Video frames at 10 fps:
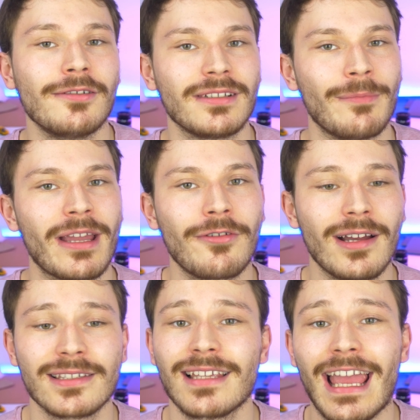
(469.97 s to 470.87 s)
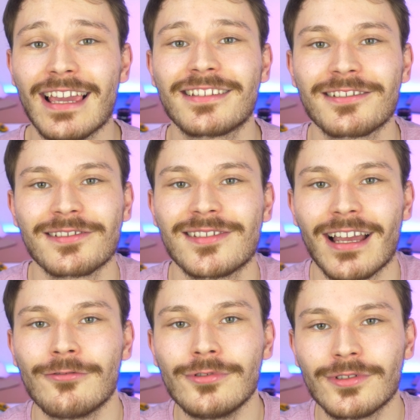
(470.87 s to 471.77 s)
hier unter macOS echt
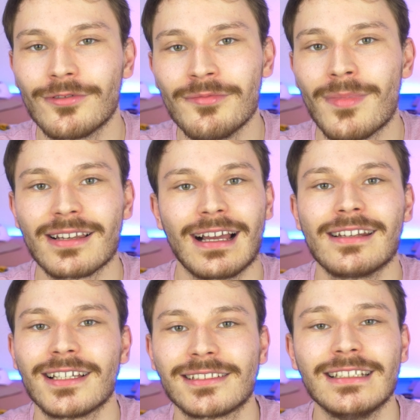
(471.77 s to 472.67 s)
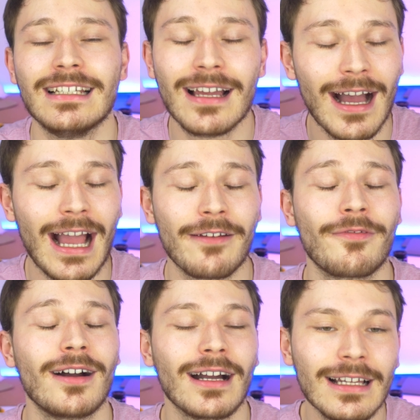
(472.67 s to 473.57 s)
sehr gut und man kann das Ding
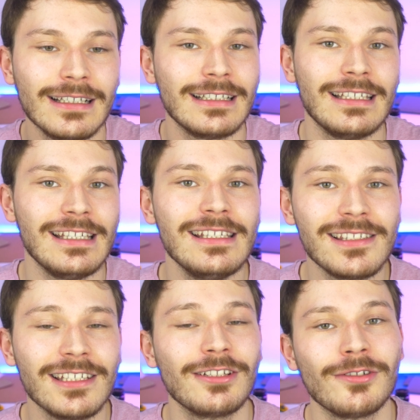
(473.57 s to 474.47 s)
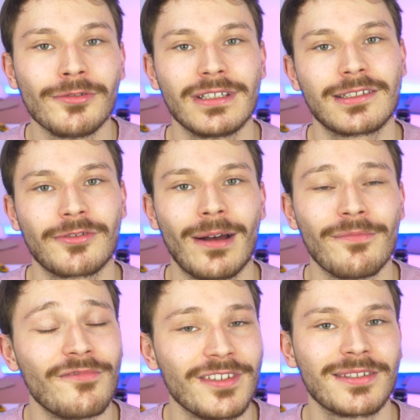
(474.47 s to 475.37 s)
einfach easy
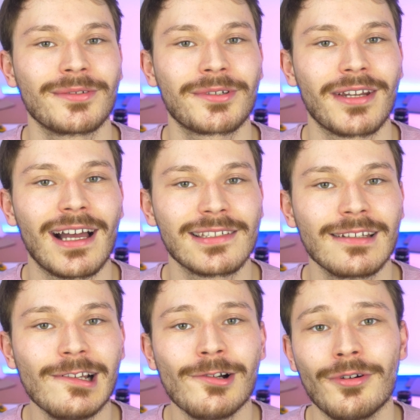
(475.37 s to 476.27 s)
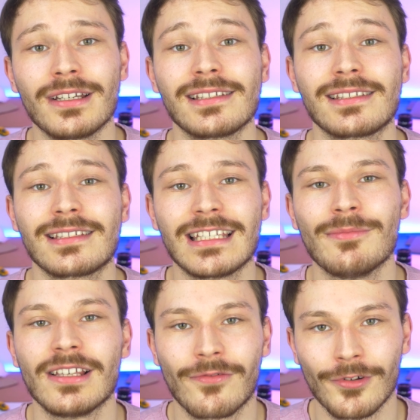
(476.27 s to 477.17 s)
durchscrubben, wie es so schön heißt, und es ist
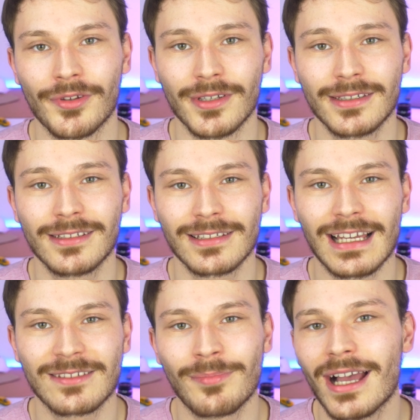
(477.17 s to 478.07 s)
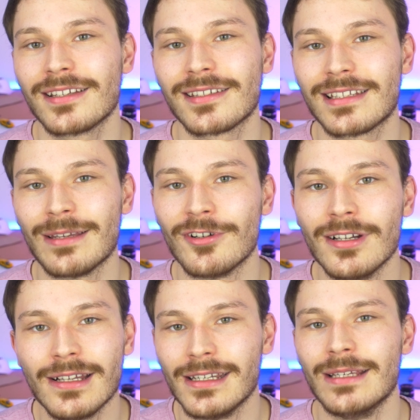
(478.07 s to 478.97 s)
ziemlich flüssig. Das heißt, beide
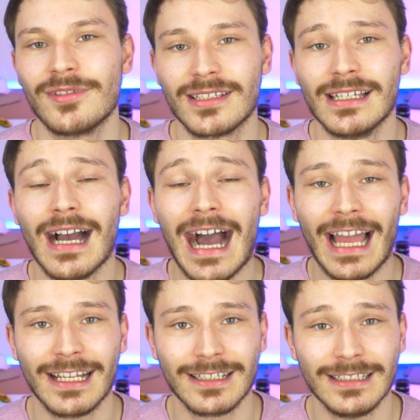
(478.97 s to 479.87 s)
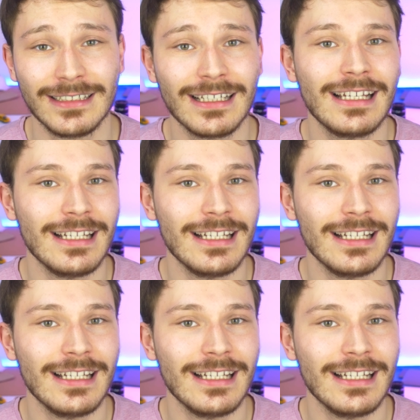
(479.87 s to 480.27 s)
Systeme nehmen sich hier eigentlich